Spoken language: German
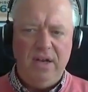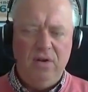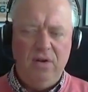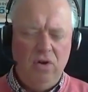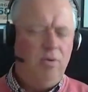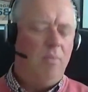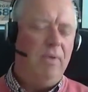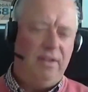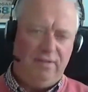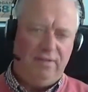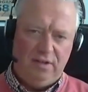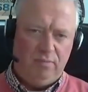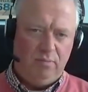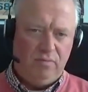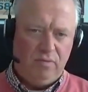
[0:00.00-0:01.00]
ein
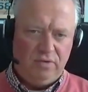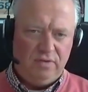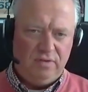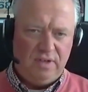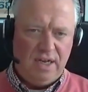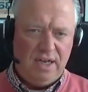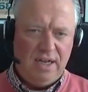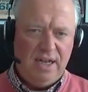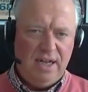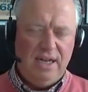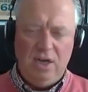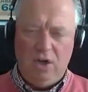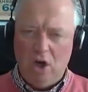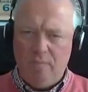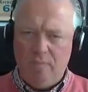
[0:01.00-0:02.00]
übermäßiges Bewusstsein.
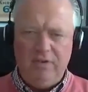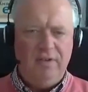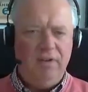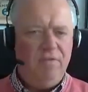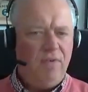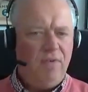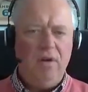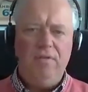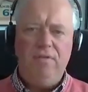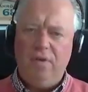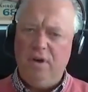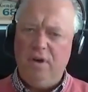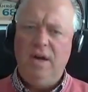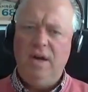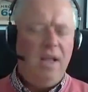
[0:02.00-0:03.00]
Die Köpfe sind voll
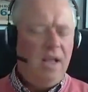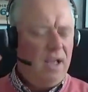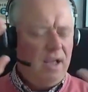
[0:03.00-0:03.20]
von äh,